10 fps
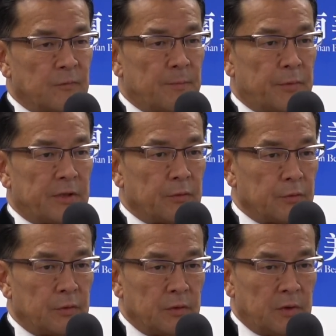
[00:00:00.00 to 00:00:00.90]
やっぱりこ
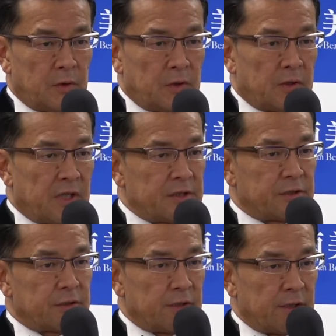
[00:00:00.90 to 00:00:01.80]
の
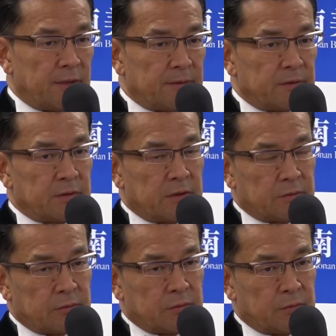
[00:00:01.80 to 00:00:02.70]
ライジンであ
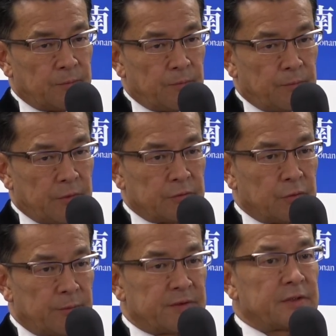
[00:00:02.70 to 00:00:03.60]
の
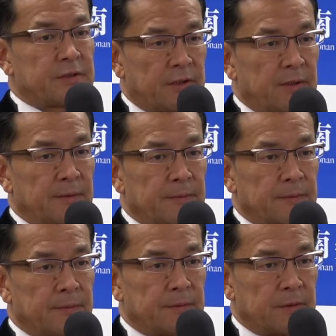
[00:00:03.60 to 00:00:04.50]
ベルトを目指して、
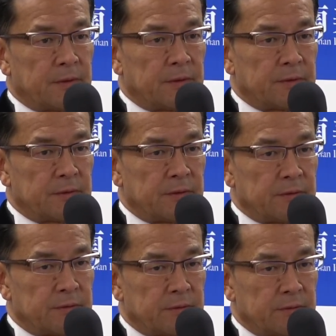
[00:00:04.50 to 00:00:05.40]

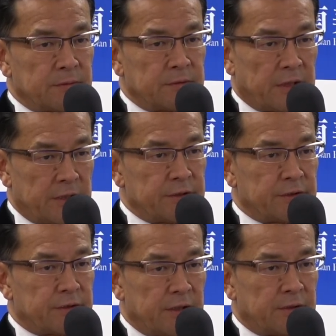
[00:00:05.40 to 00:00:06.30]
えー、
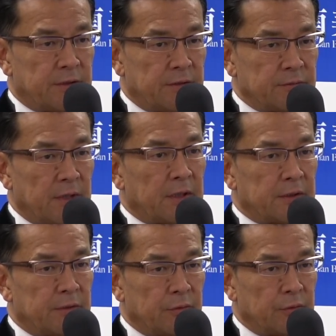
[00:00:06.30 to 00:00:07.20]
チャレンジしてっていう中
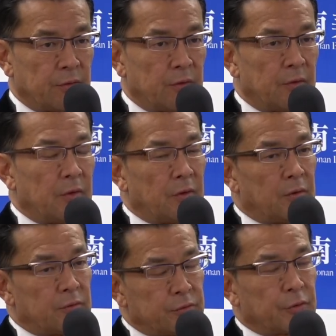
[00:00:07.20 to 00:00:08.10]
でいろいろ
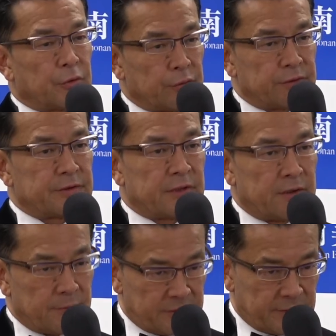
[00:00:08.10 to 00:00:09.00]
紆余曲折あ
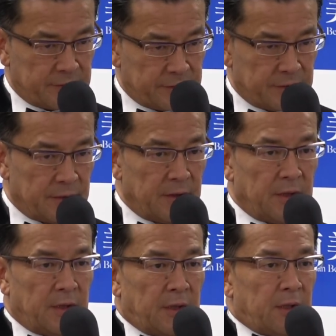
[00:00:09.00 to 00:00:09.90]
りましたし。
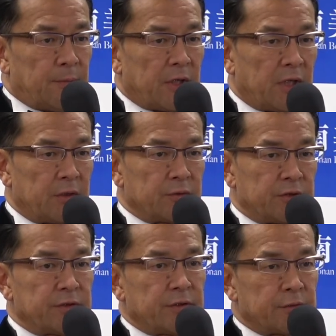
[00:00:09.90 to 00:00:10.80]
まあ、彼の
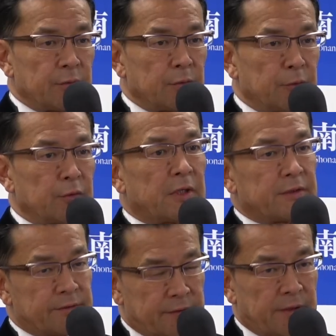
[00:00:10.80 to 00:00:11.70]
人生そのものが
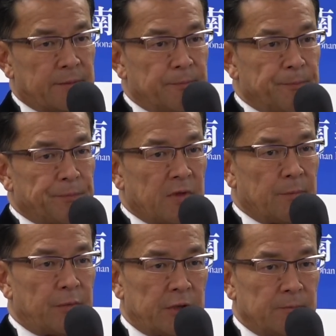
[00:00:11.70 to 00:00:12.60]
ですね
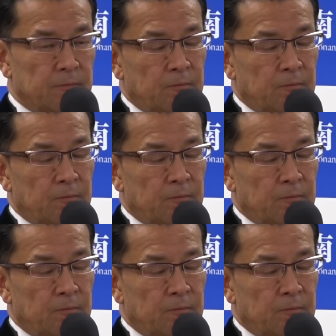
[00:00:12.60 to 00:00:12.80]
やっぱり